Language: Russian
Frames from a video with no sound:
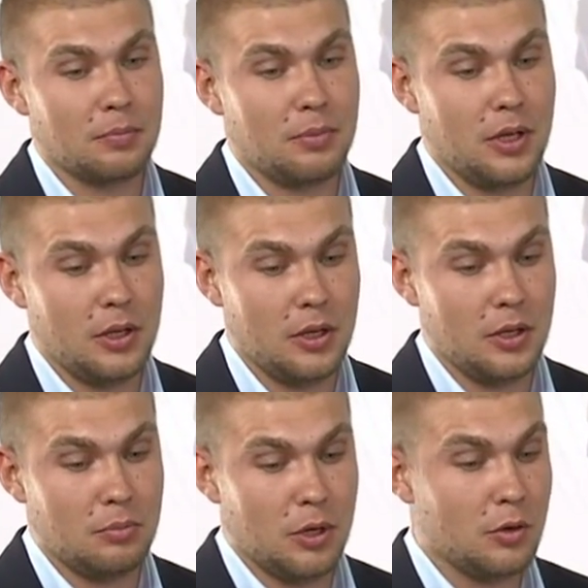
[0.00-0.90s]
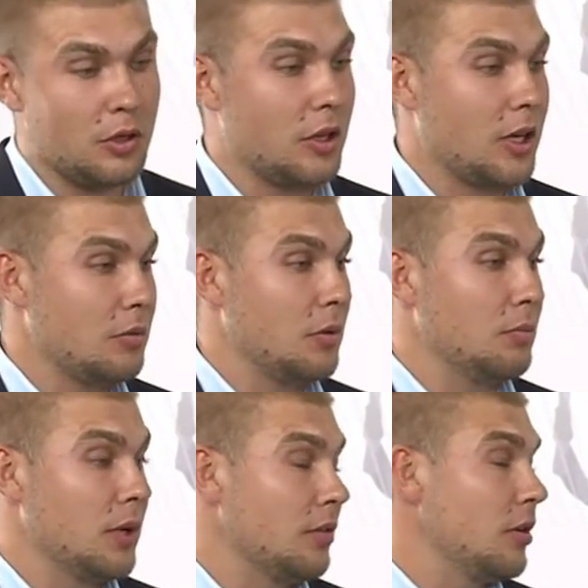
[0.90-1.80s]
при приходе храма
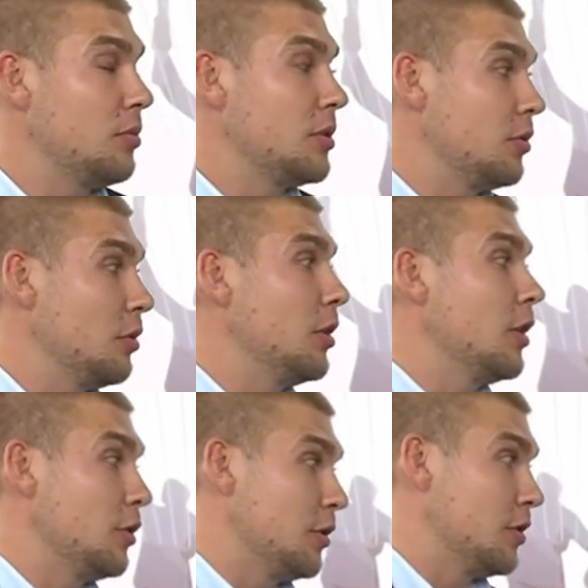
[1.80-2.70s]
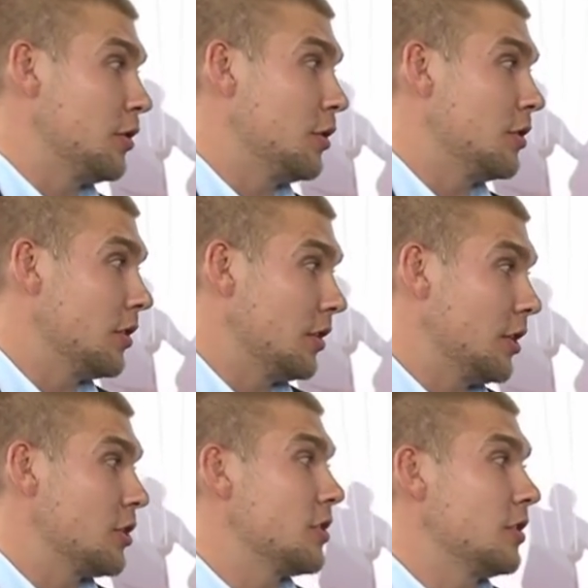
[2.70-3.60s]
Покрова Пресвятой Богородицы. То есть это
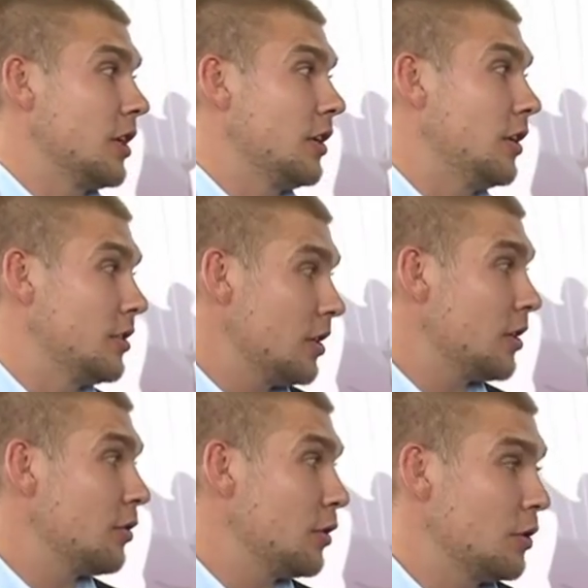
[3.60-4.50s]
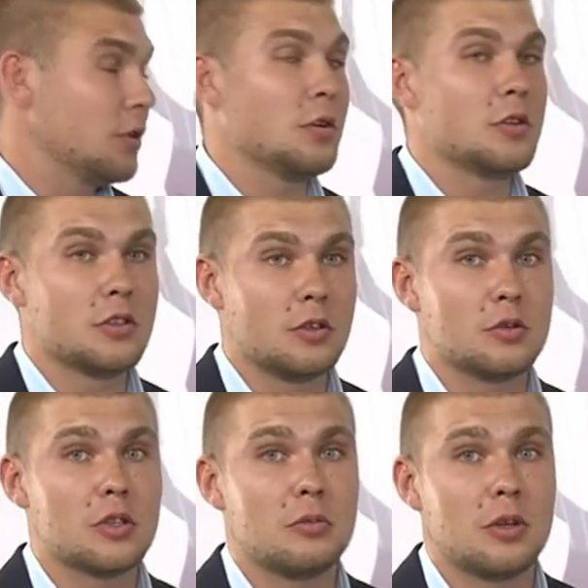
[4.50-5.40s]
наша центральная церковь, которая находится на
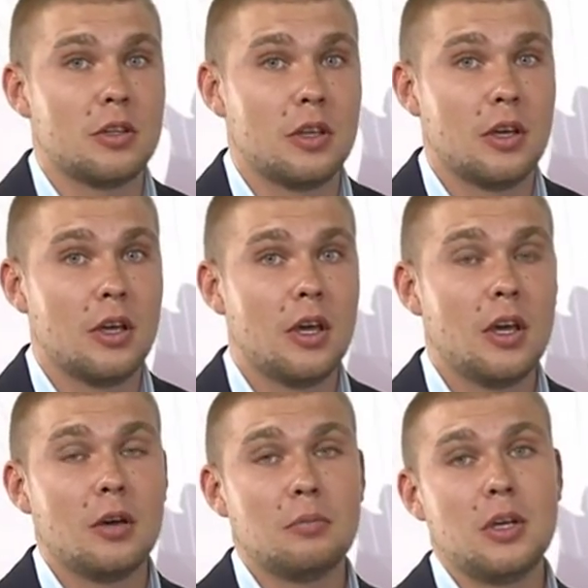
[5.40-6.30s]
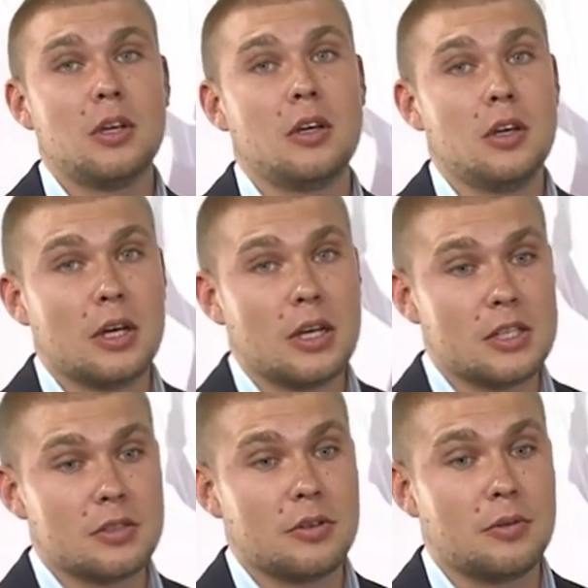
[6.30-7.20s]
русском рынке. Мы
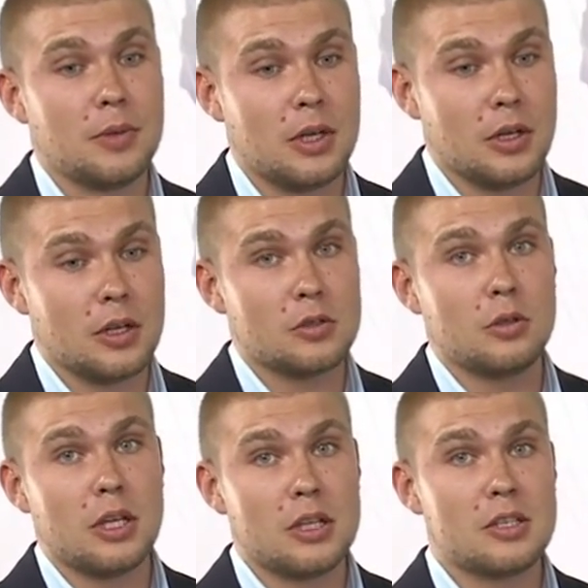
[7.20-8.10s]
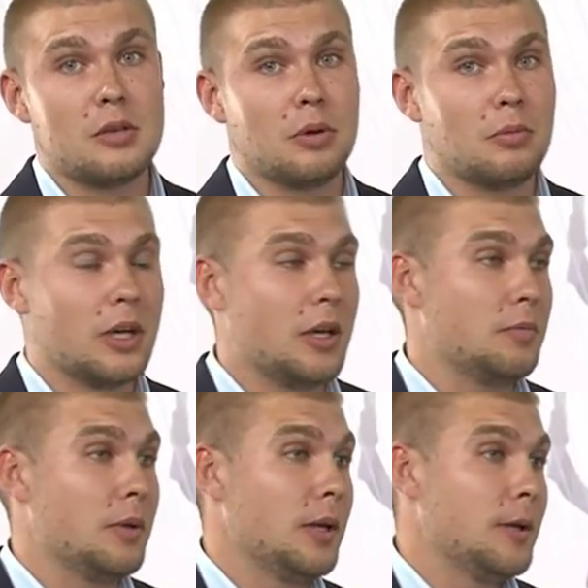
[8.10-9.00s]
оказываем э, консультации и помогаем